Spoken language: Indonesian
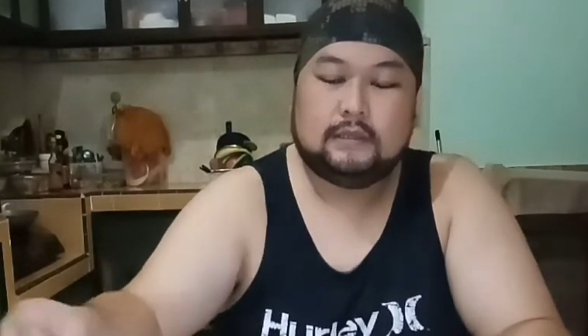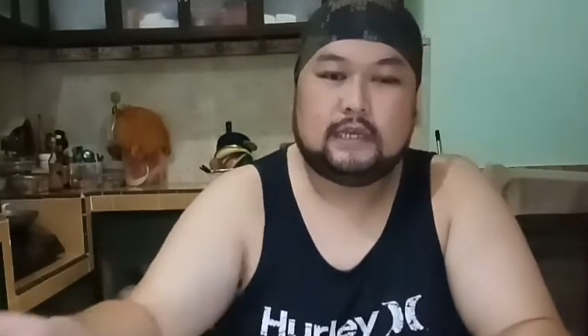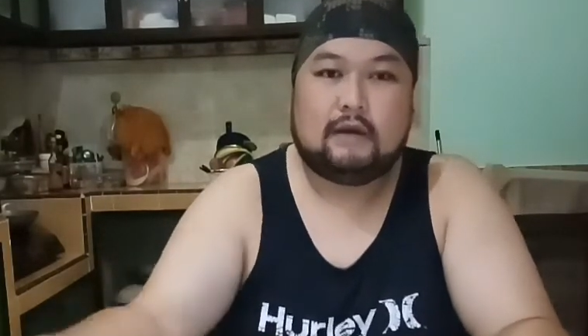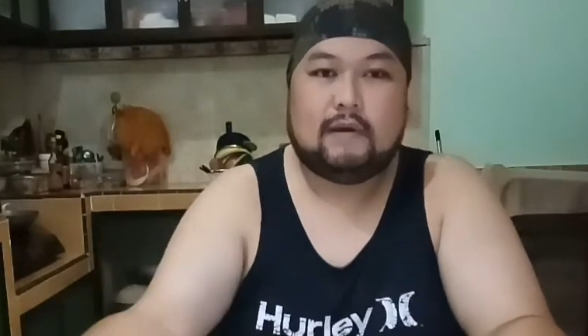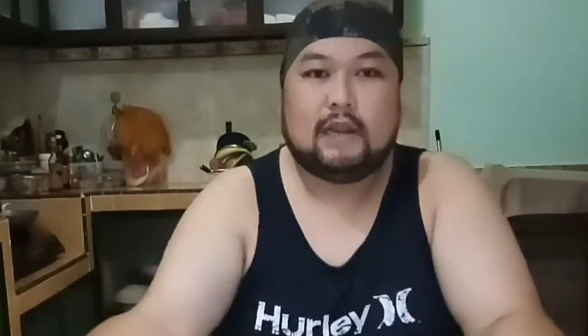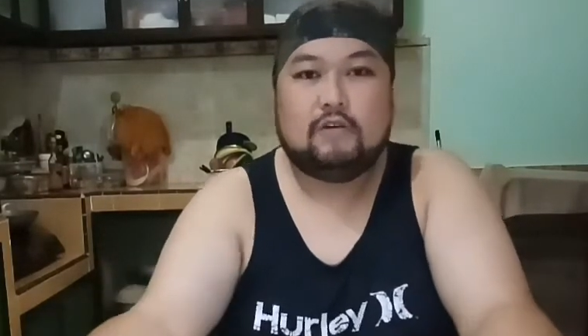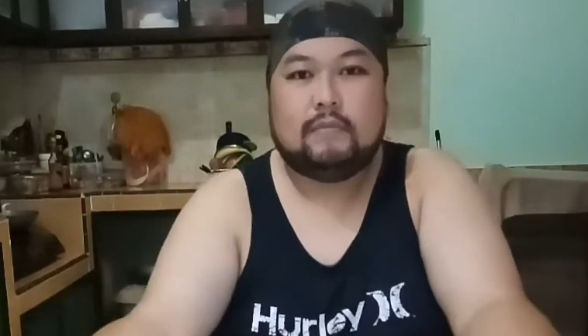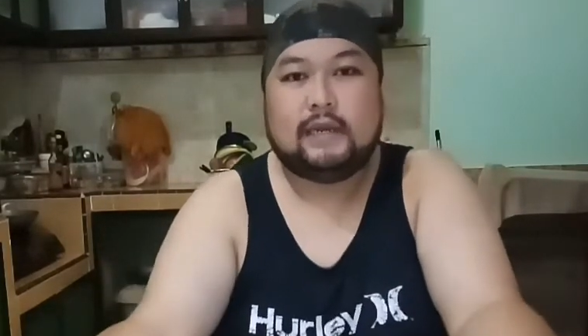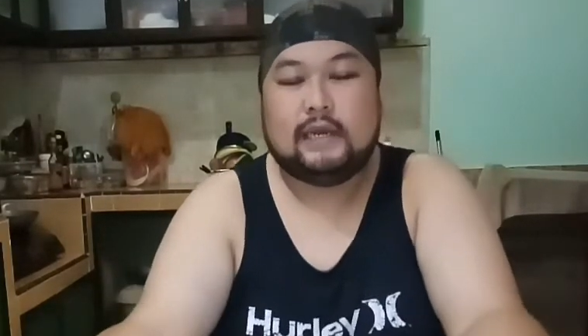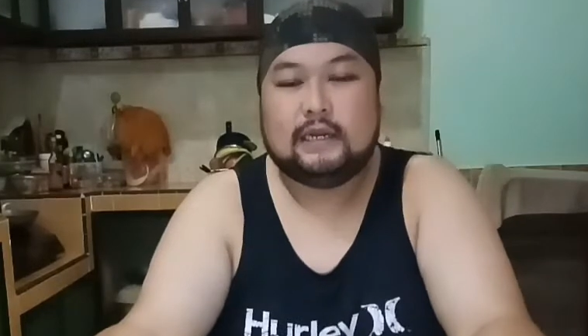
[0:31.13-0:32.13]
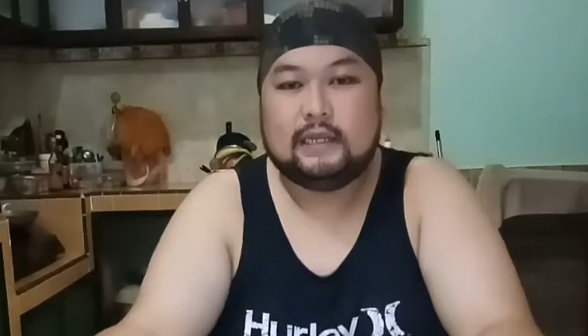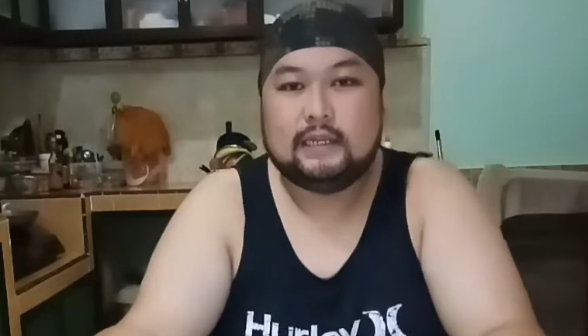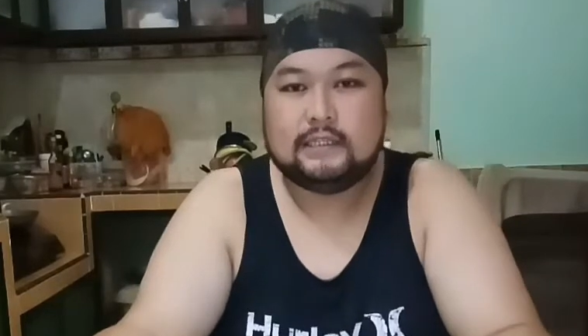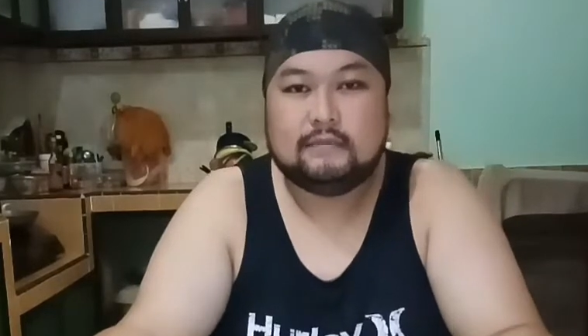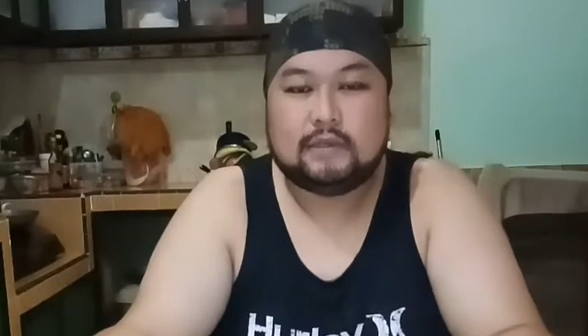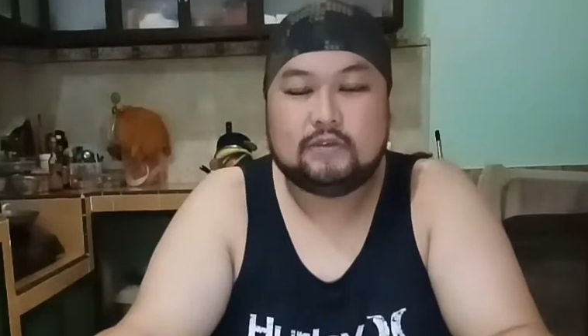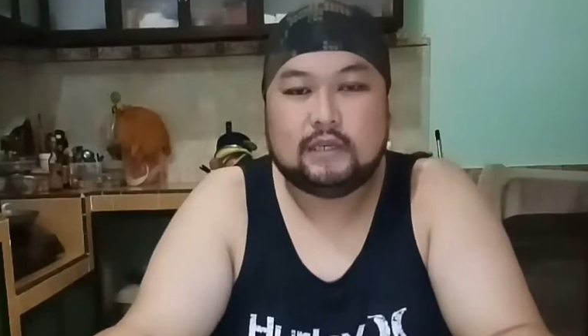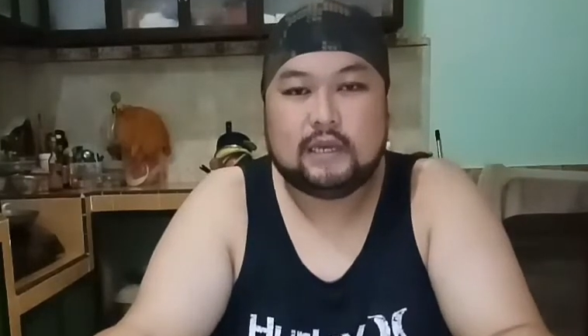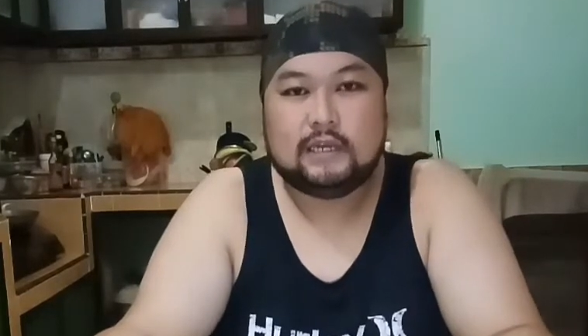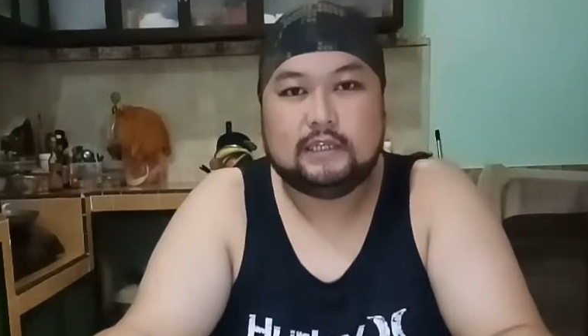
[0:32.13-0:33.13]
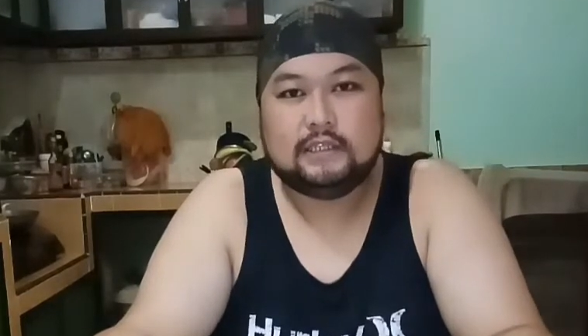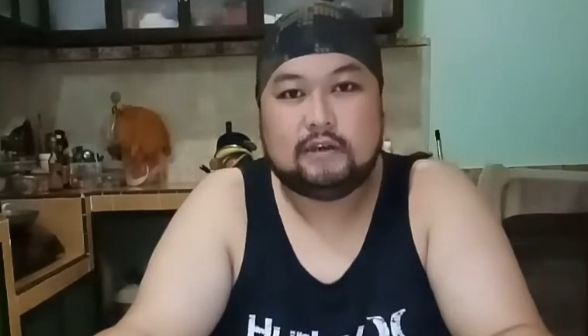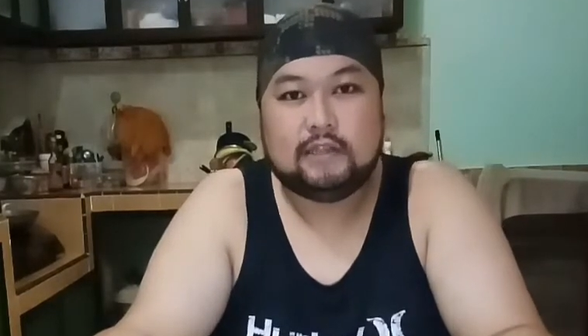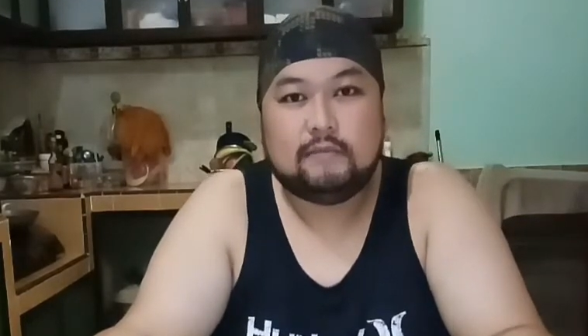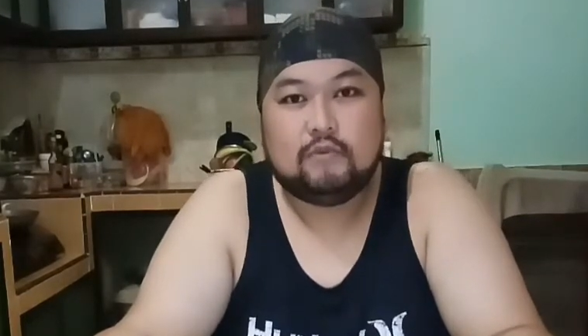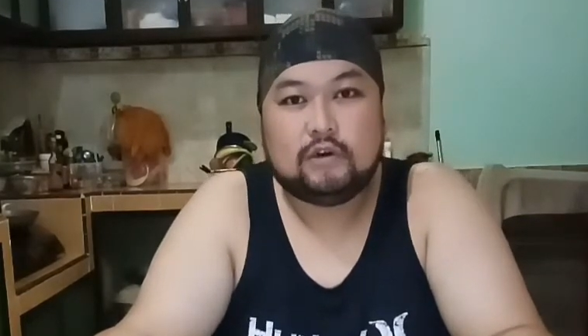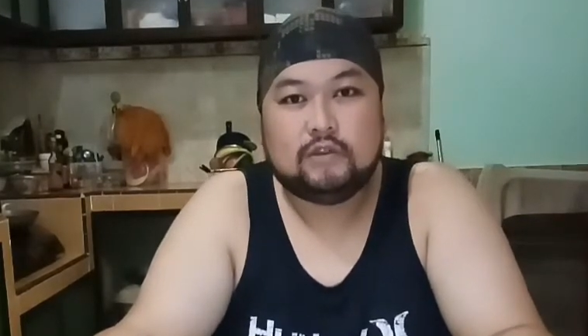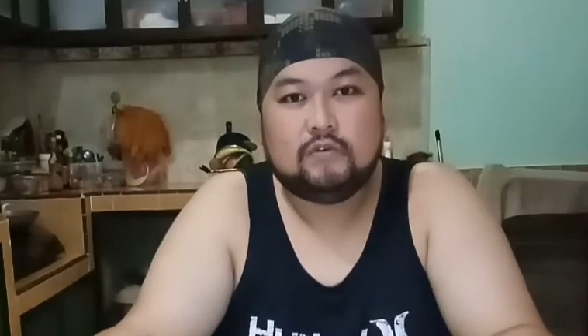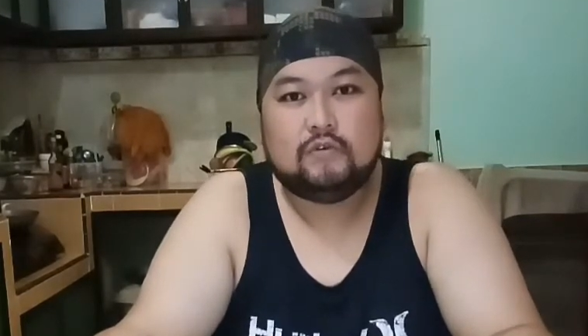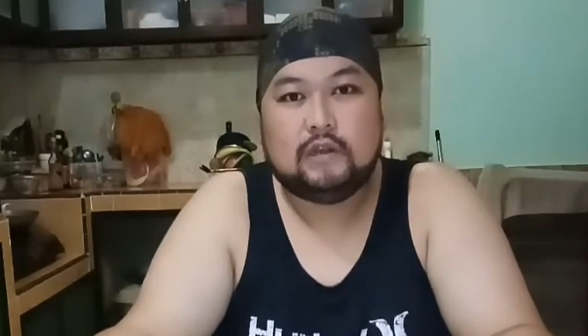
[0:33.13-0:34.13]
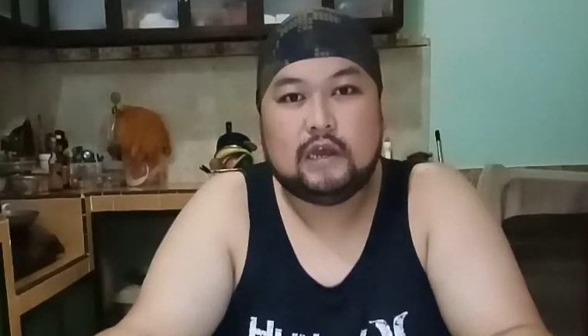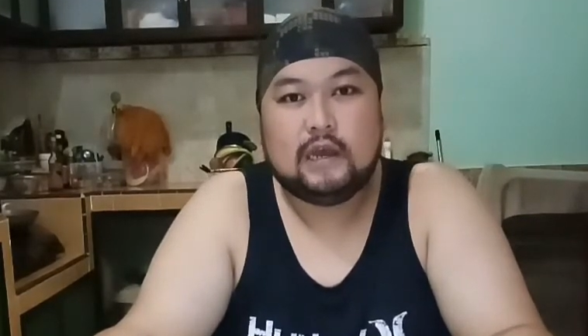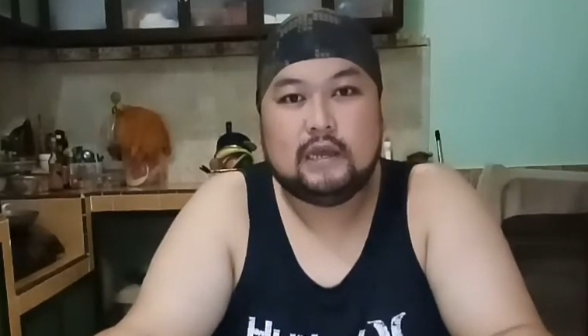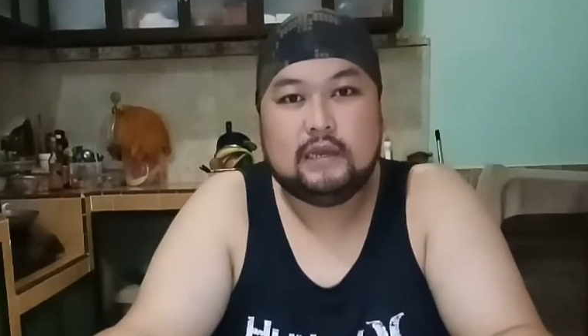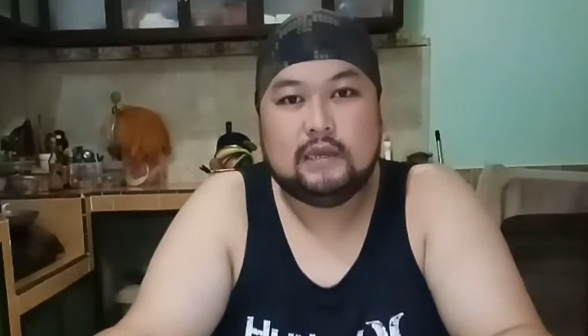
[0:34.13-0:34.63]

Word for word: Jawa lumayan ini sih maksudnya di Jawa Timur itu udah